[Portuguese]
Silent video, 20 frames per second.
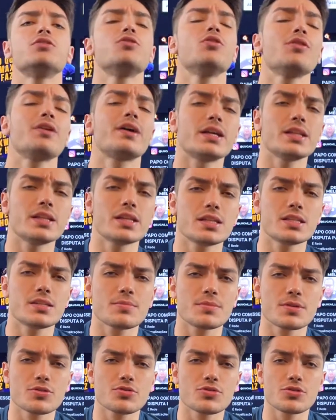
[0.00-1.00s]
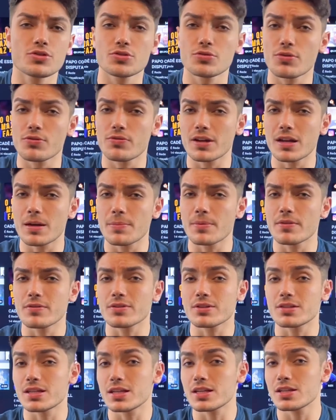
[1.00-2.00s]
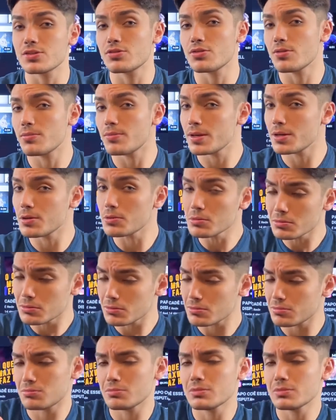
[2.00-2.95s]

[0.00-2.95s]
no Cadê esse mano de hoje eu vou falar para vocês sobre um